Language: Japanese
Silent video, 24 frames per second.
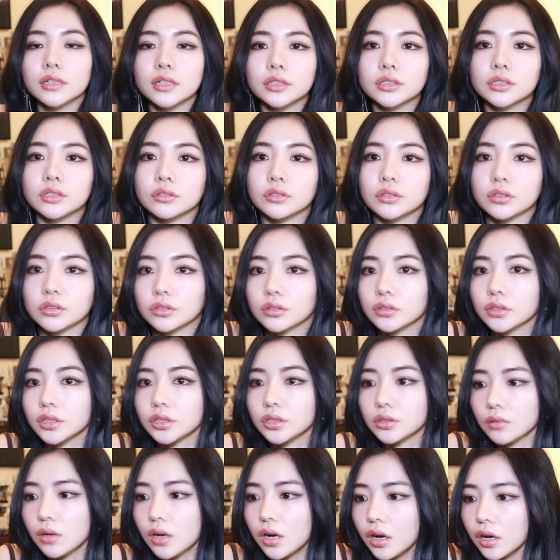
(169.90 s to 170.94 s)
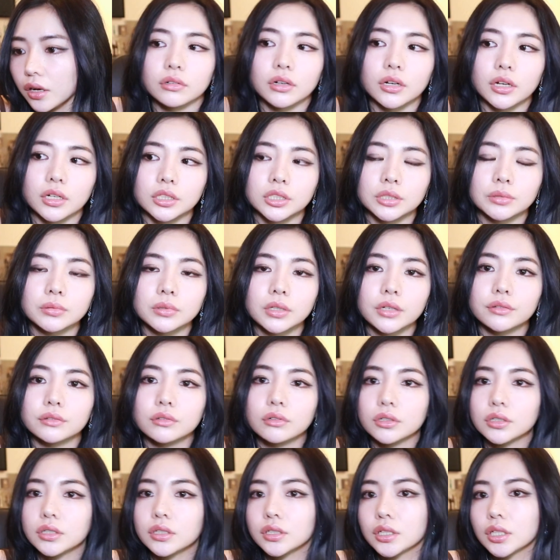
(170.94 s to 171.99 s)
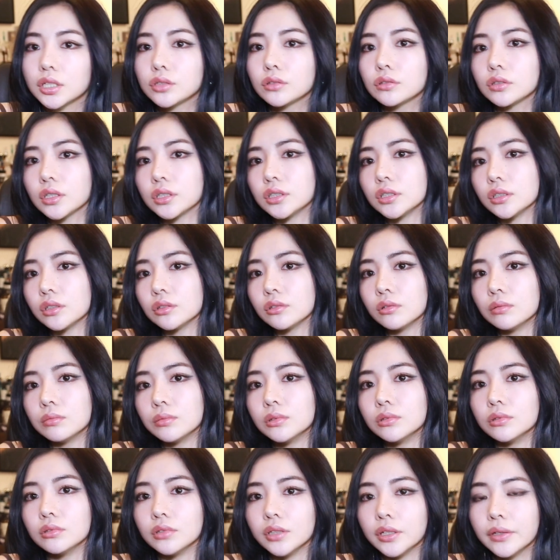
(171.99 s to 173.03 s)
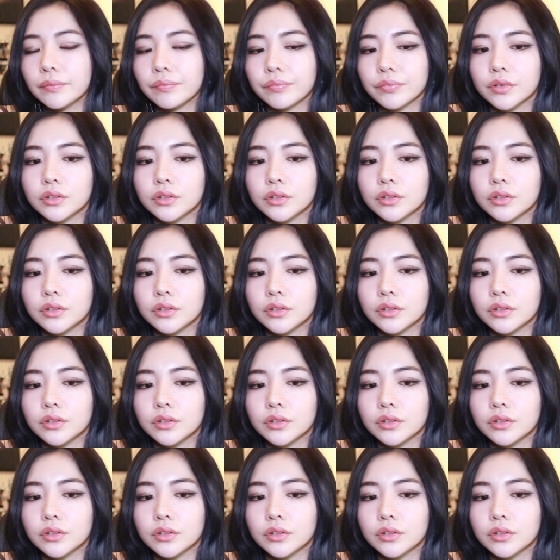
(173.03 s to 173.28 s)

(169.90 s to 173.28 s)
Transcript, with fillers: ねって言ってる人たちは自分が動いてない人たちだと思うのね